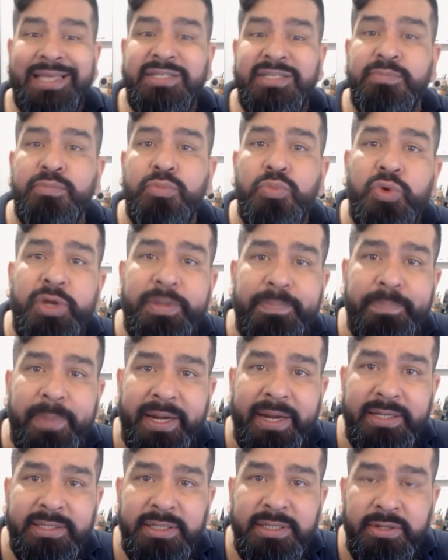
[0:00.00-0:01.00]
que es muy
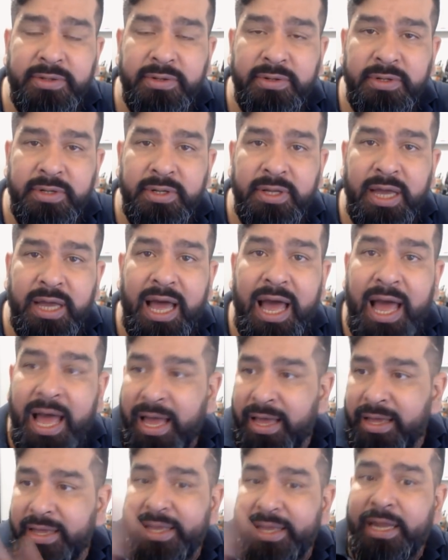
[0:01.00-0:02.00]
parecido
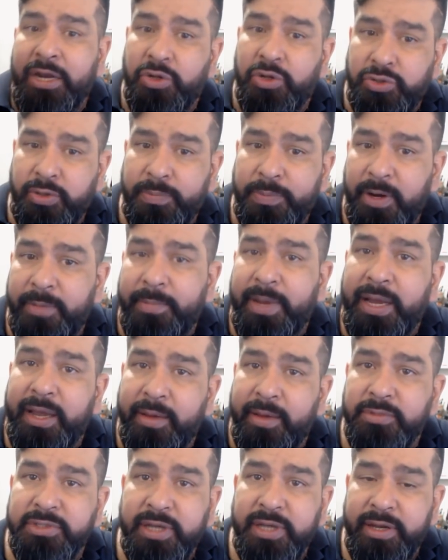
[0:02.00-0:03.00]
a el otro problema que
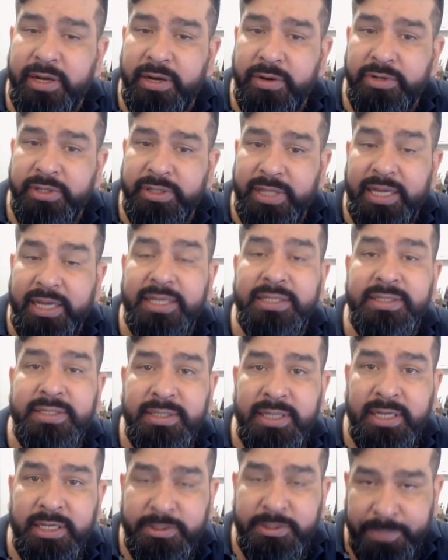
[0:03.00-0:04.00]
vamos a ver ahorita que
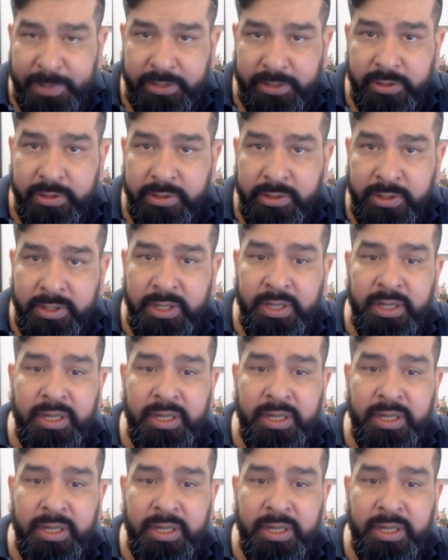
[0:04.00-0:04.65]
es Spectre.